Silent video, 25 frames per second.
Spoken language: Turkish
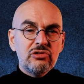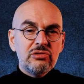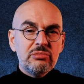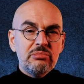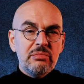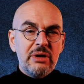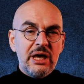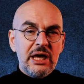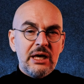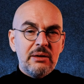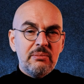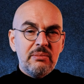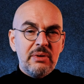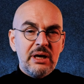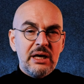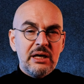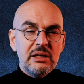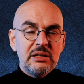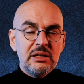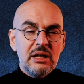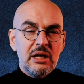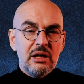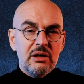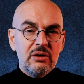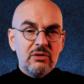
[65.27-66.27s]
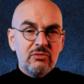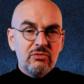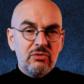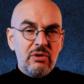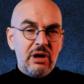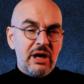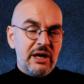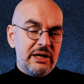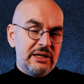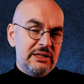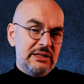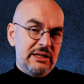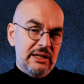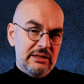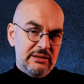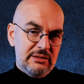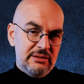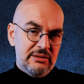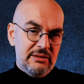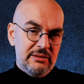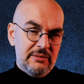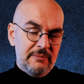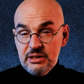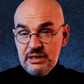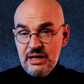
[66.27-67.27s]
Mehmet
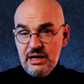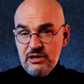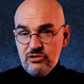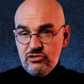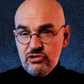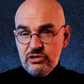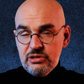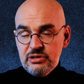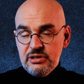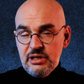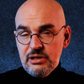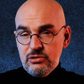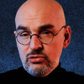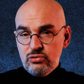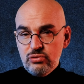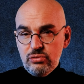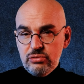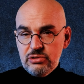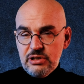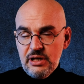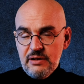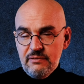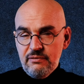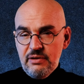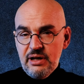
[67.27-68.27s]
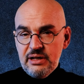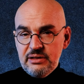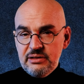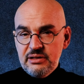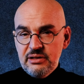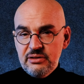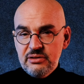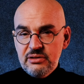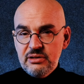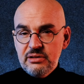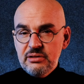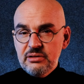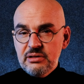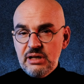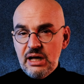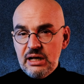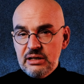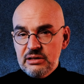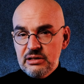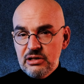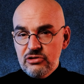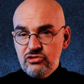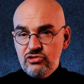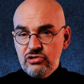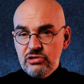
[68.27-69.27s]
Vahidettin. Gerçekten Sultan Vahdettin
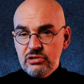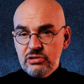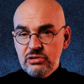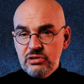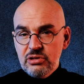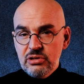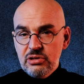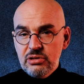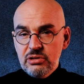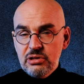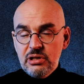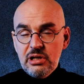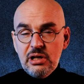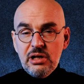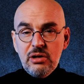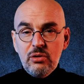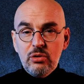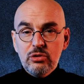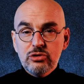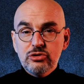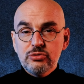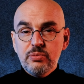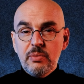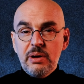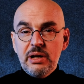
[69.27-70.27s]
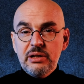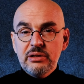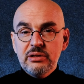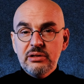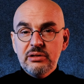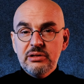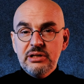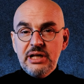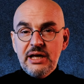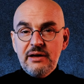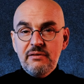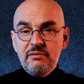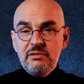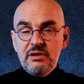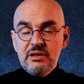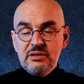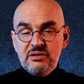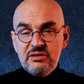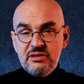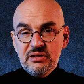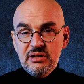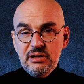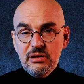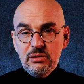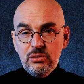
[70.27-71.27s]
tahta çıktığında Osmanlı
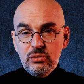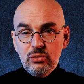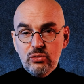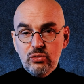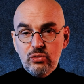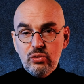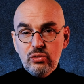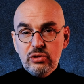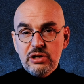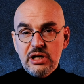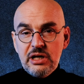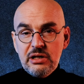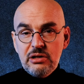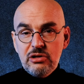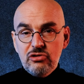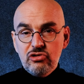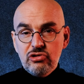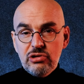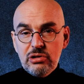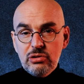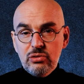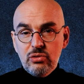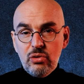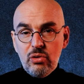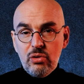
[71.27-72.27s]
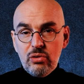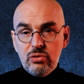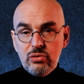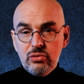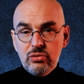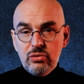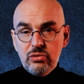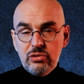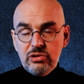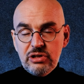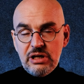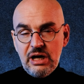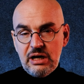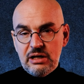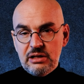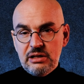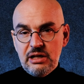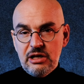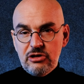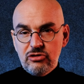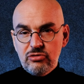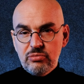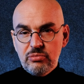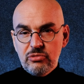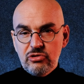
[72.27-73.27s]
Devleti tükenişe doğru
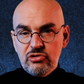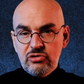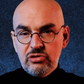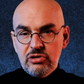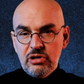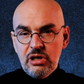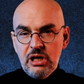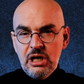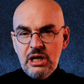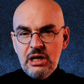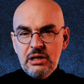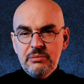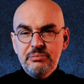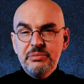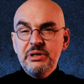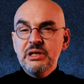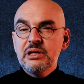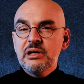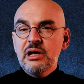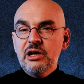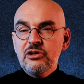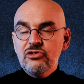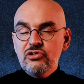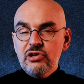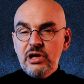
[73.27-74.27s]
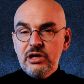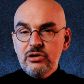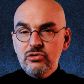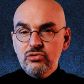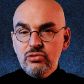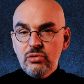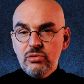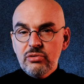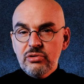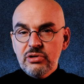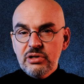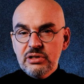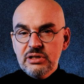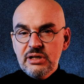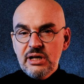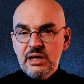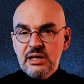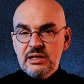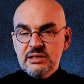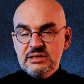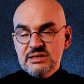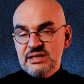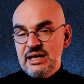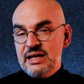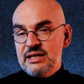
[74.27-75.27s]
yaklaşmıştı. Birkaç ay sonra da
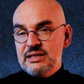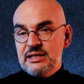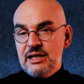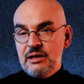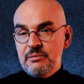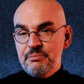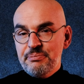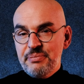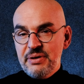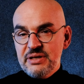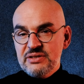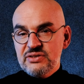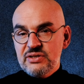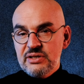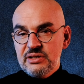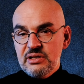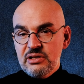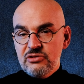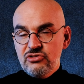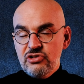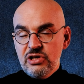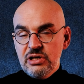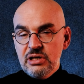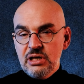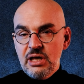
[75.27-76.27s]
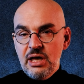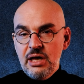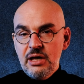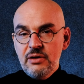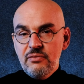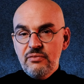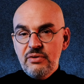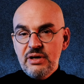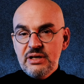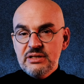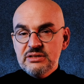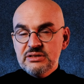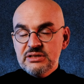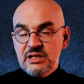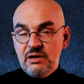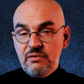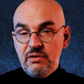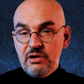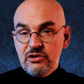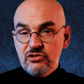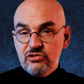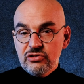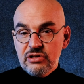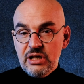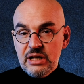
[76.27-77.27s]
zaten pes edecek ve
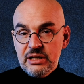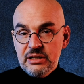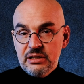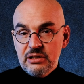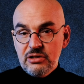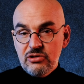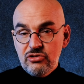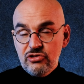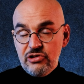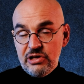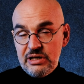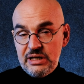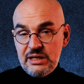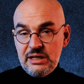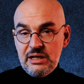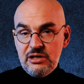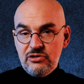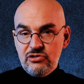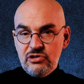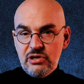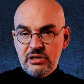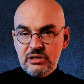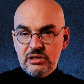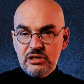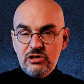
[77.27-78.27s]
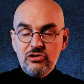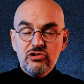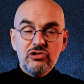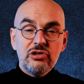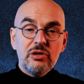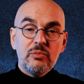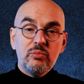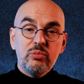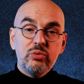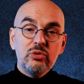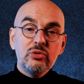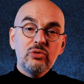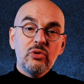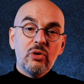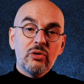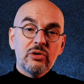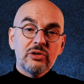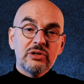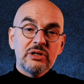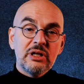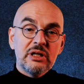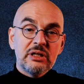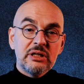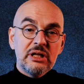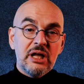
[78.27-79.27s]
savaştan çekilecekti. İşte bu
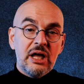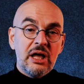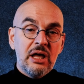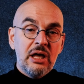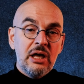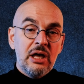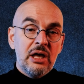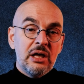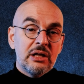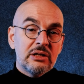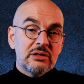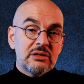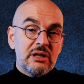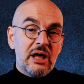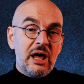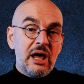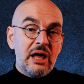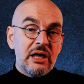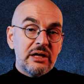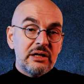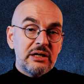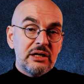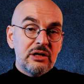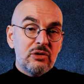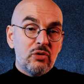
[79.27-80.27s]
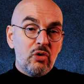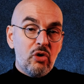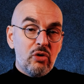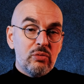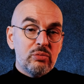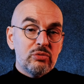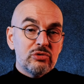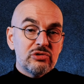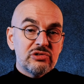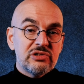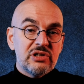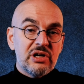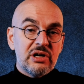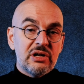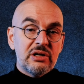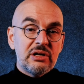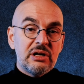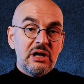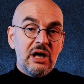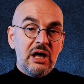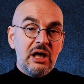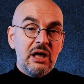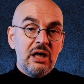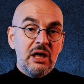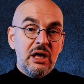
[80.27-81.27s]
noktada tarih
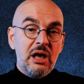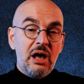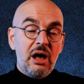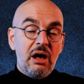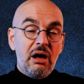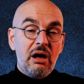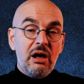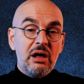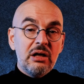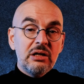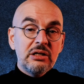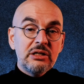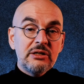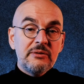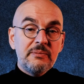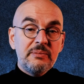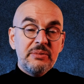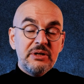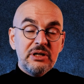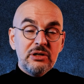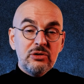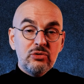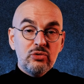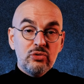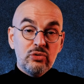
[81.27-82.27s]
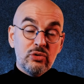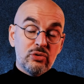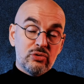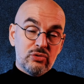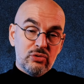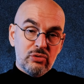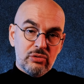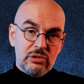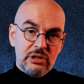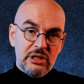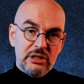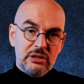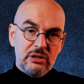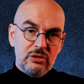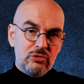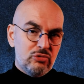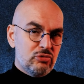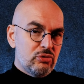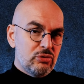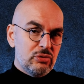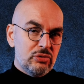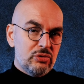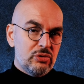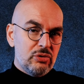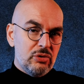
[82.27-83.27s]
omuzlarına ağır bir yük yükledi.
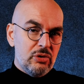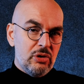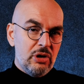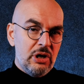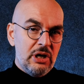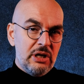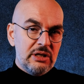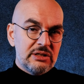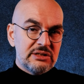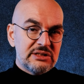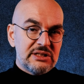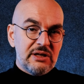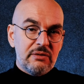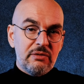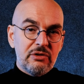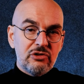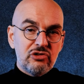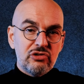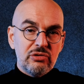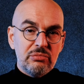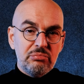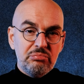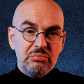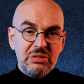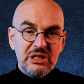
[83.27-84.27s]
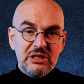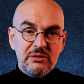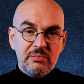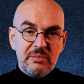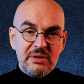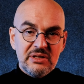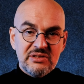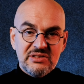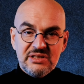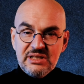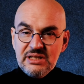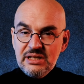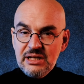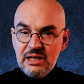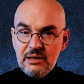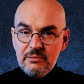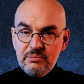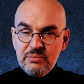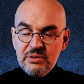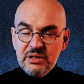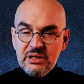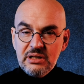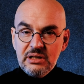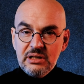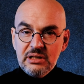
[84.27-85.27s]
Çünkü savaşın bitmesiyle
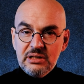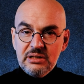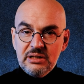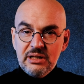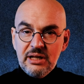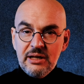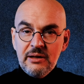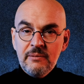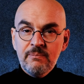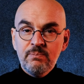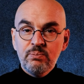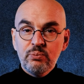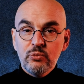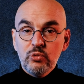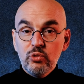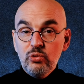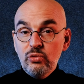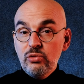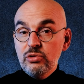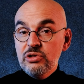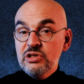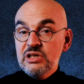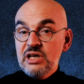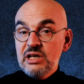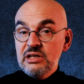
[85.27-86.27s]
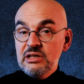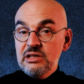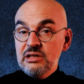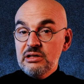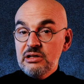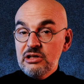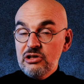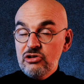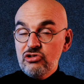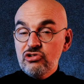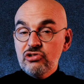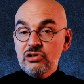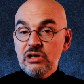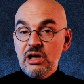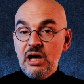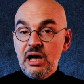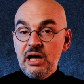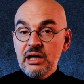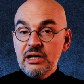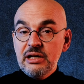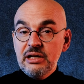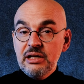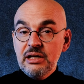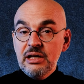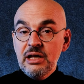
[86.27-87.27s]
birlikte ülkenin
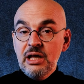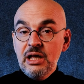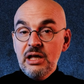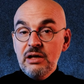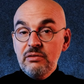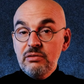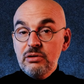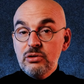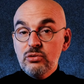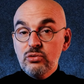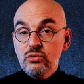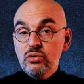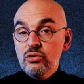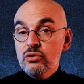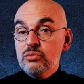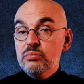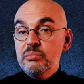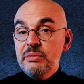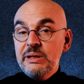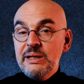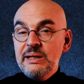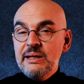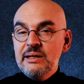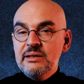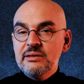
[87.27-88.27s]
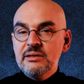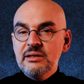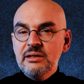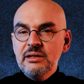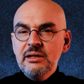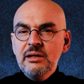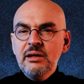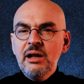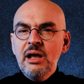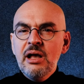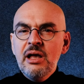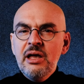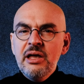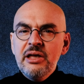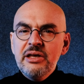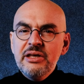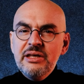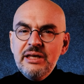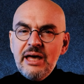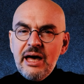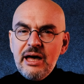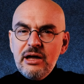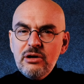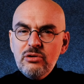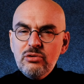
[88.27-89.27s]
işgali ve Türk milletinin
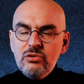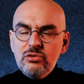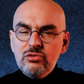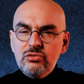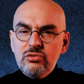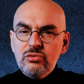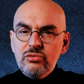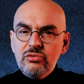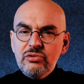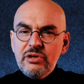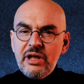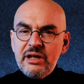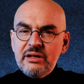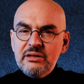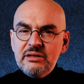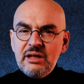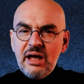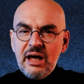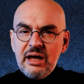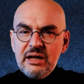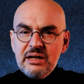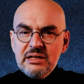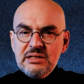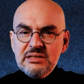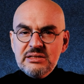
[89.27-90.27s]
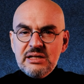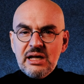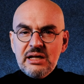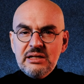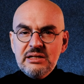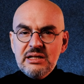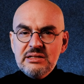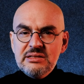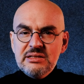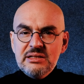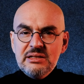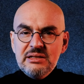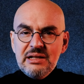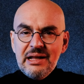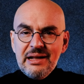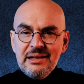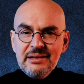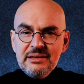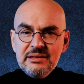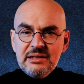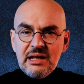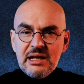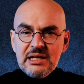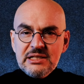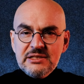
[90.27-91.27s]
yeryüzünden, tarih sahnesinden
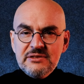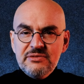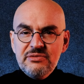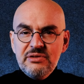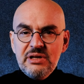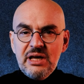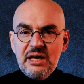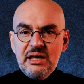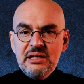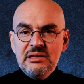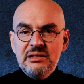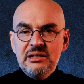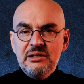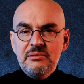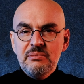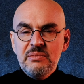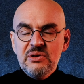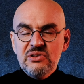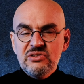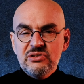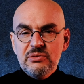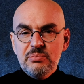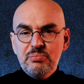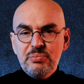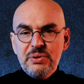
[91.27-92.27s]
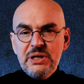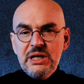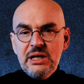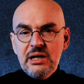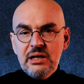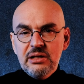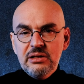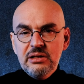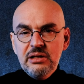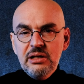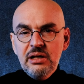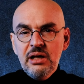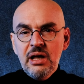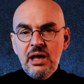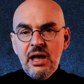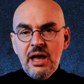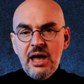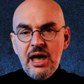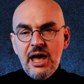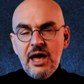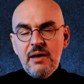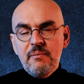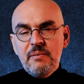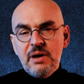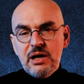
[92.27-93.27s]
tasfiye edilmesi planı
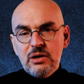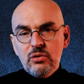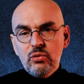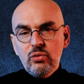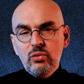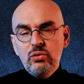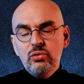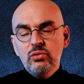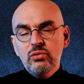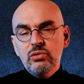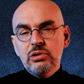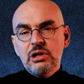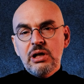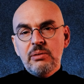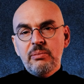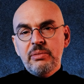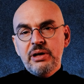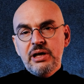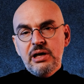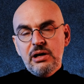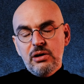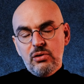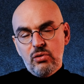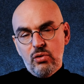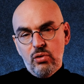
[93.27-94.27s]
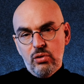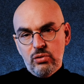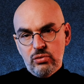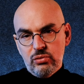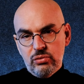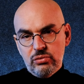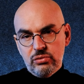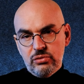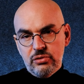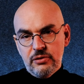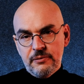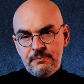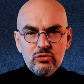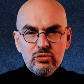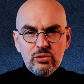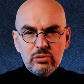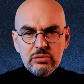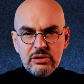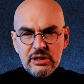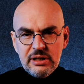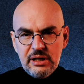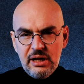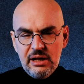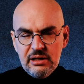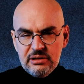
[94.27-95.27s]
hemen uygulamaya konuldu.
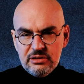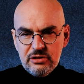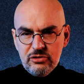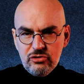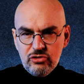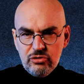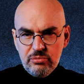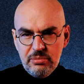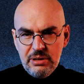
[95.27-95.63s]
Sultan 6.